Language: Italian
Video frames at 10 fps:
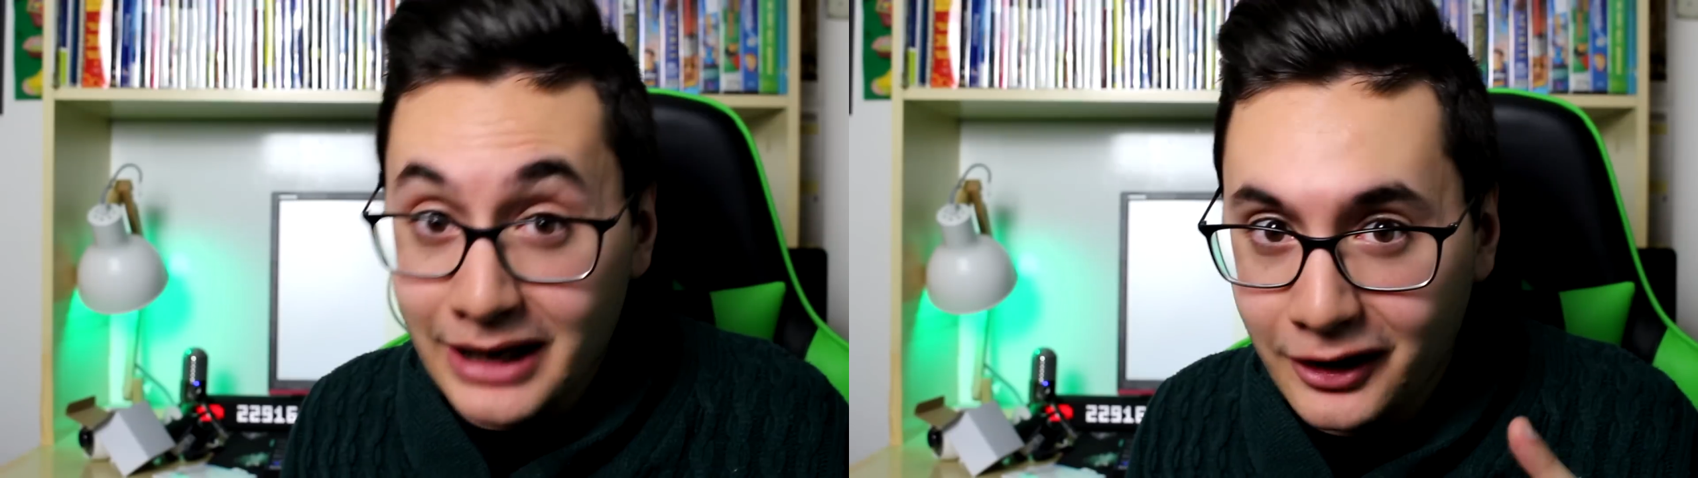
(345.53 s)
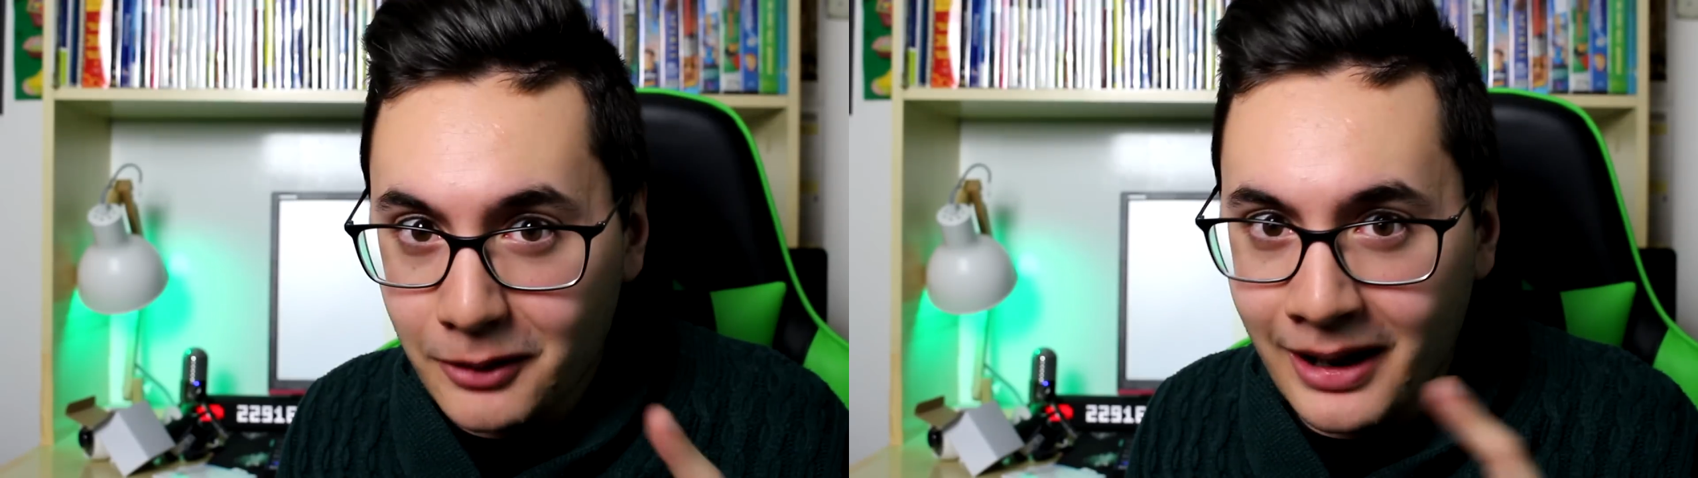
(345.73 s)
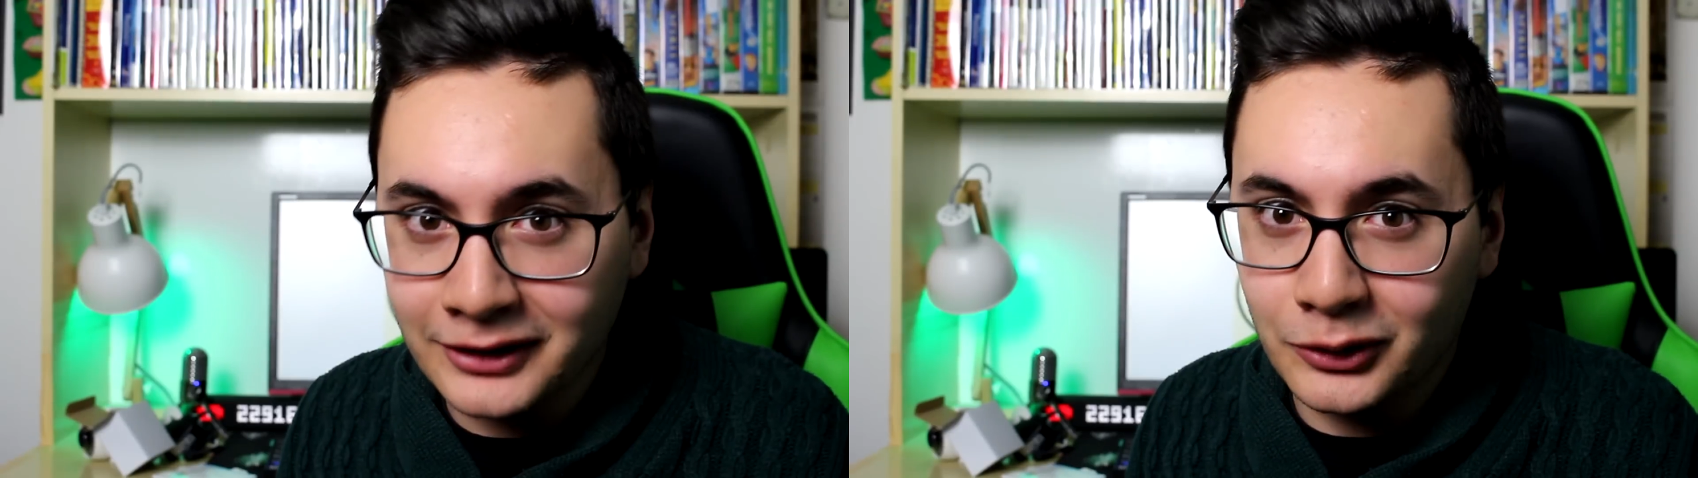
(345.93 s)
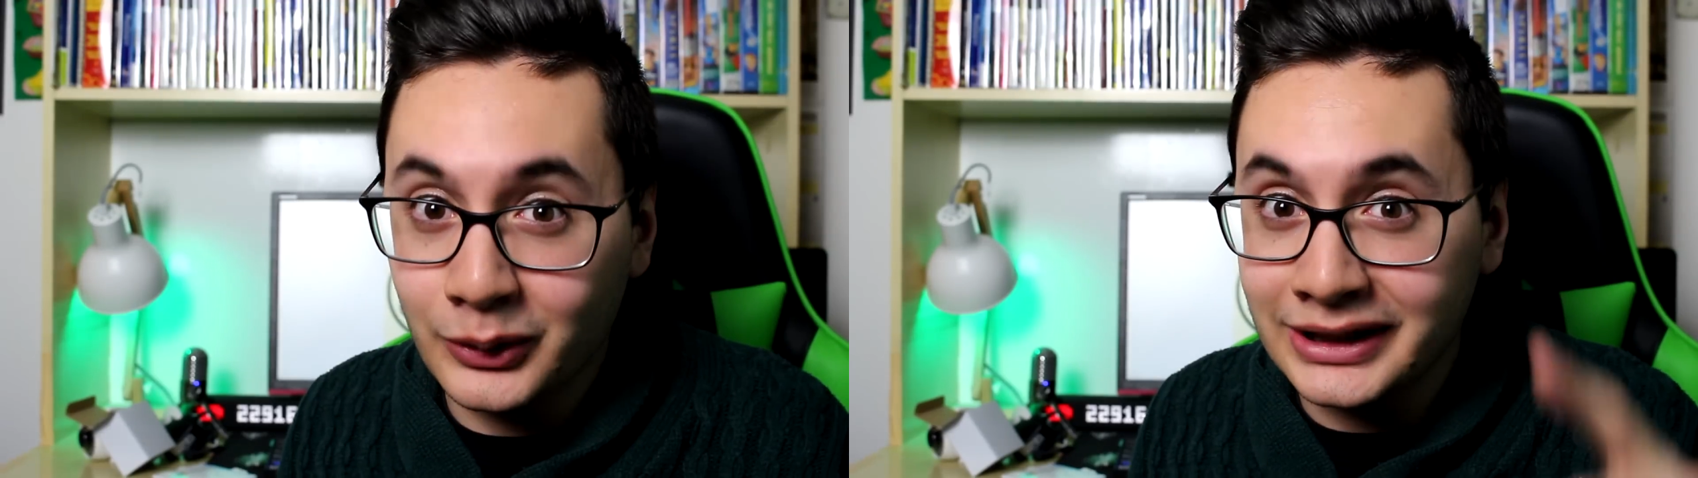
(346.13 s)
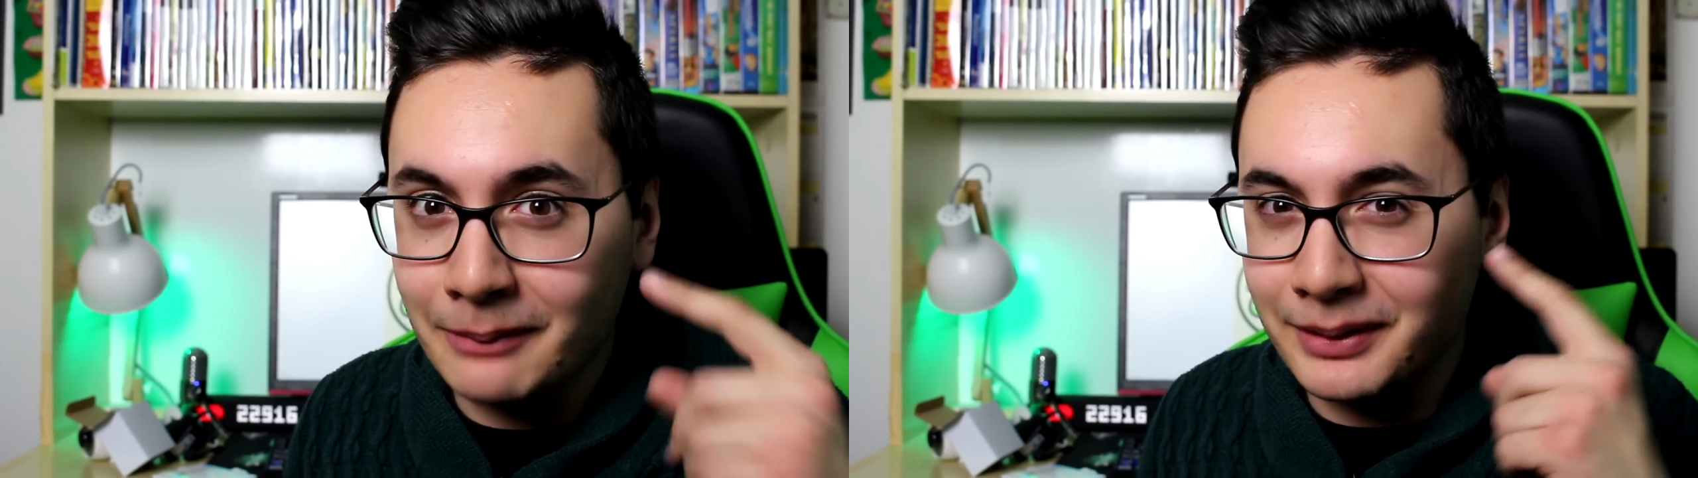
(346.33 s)
Mi raccomando
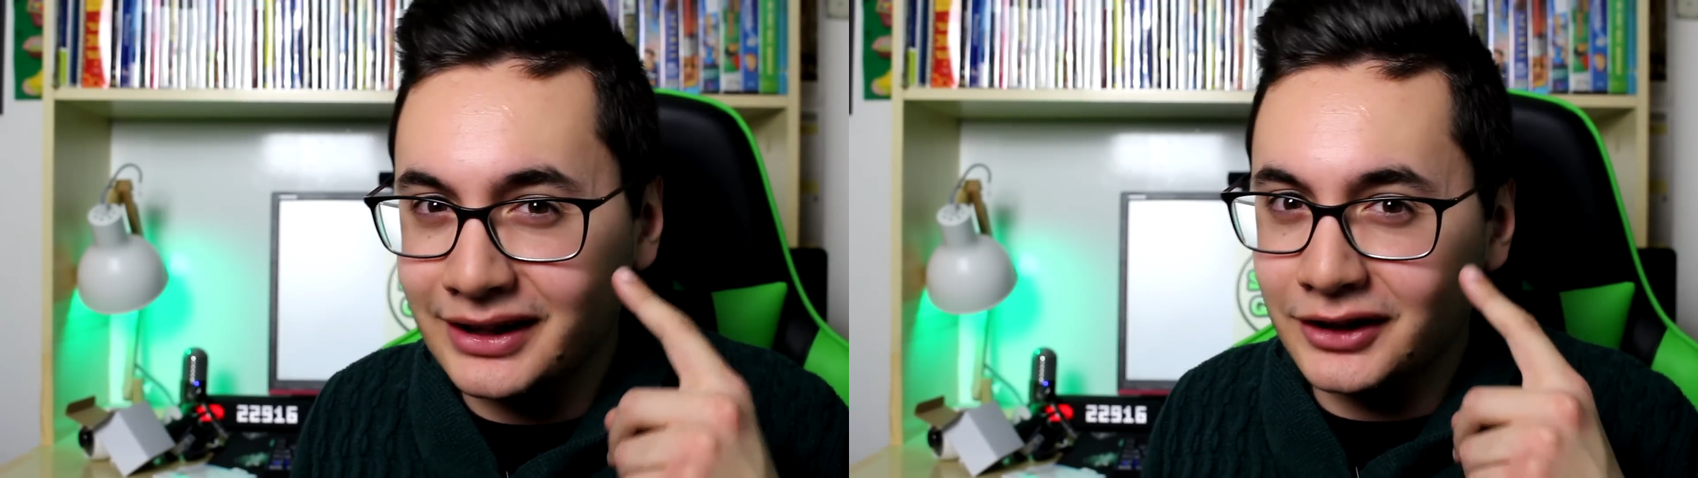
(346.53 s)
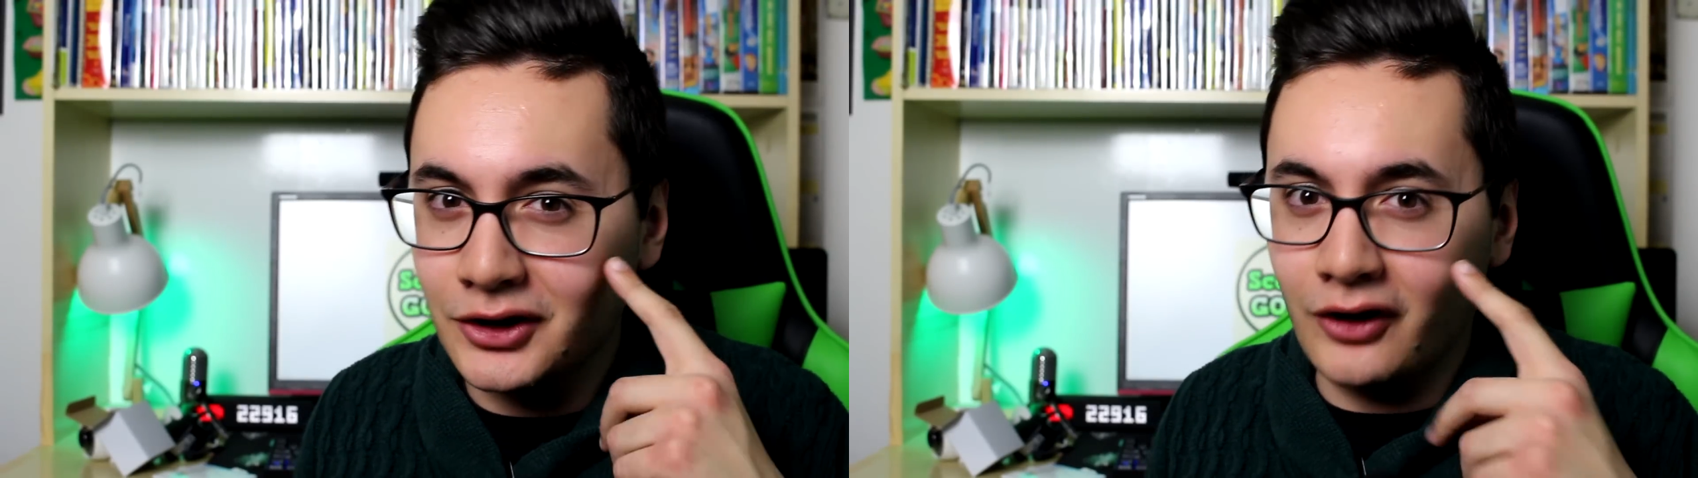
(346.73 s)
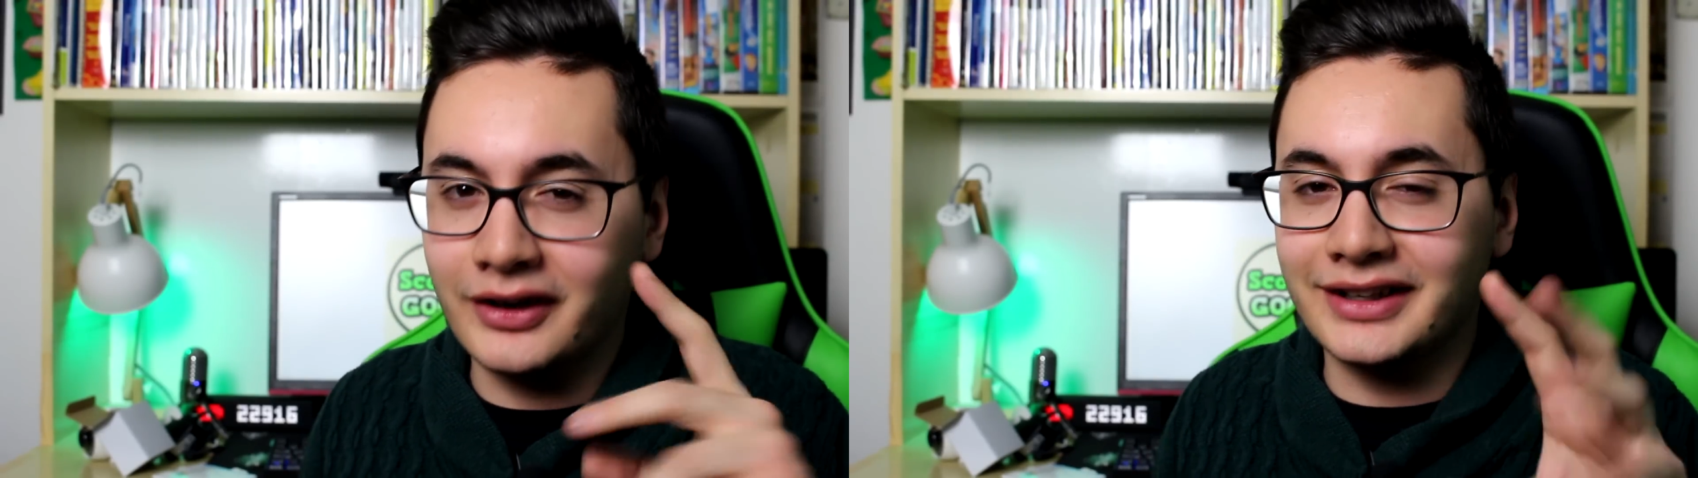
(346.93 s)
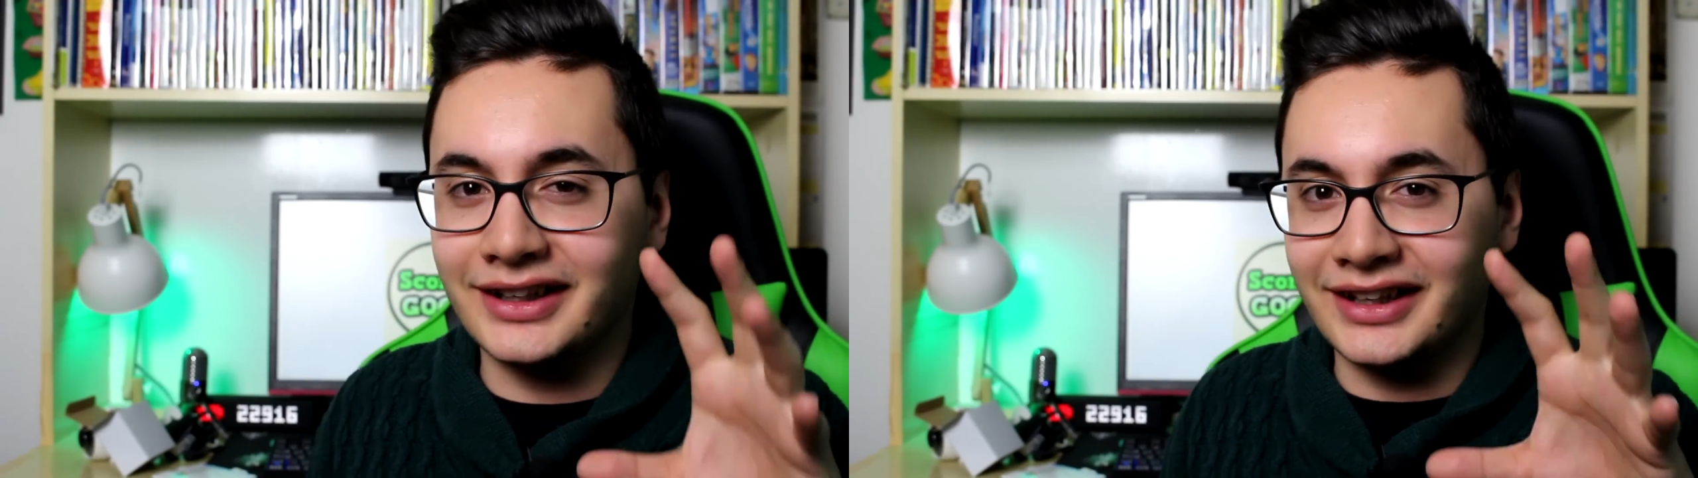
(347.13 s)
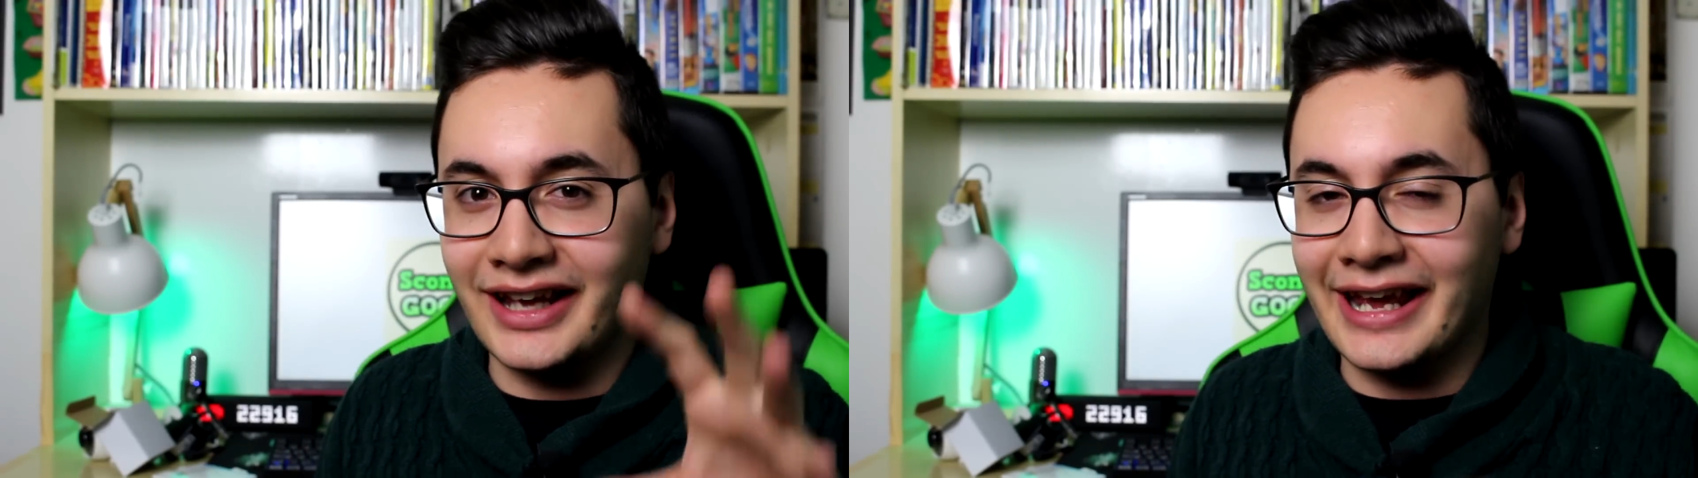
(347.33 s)
quindi aprite gli
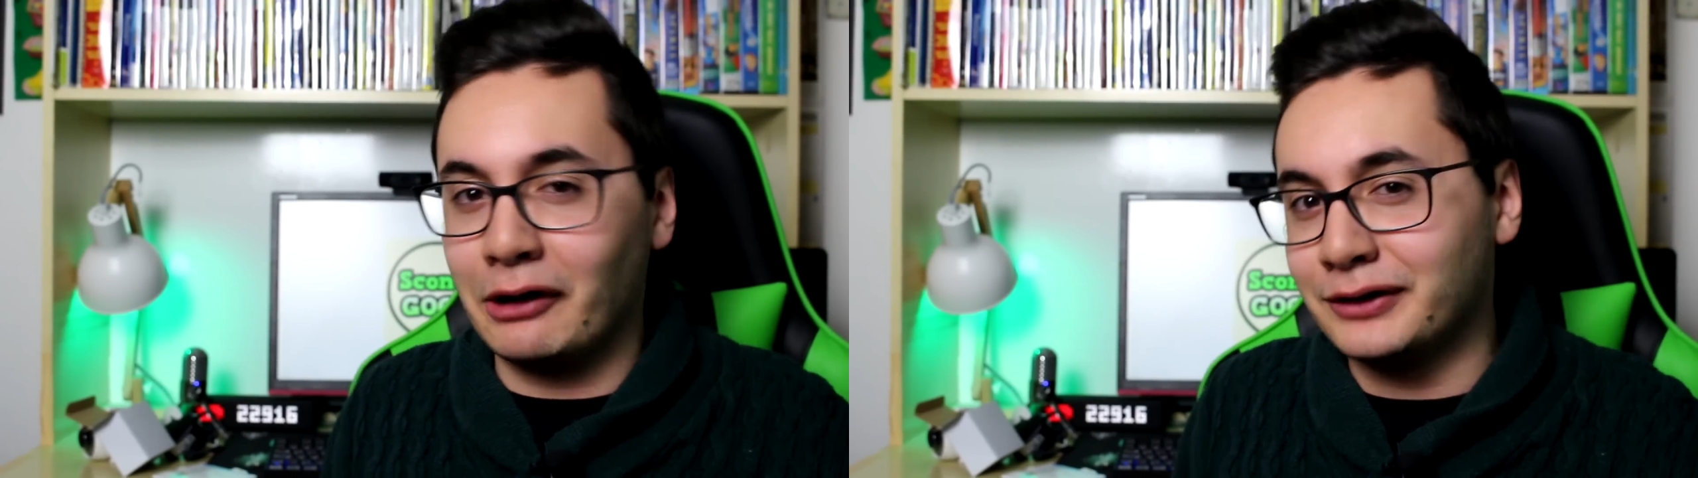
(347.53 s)
occhi e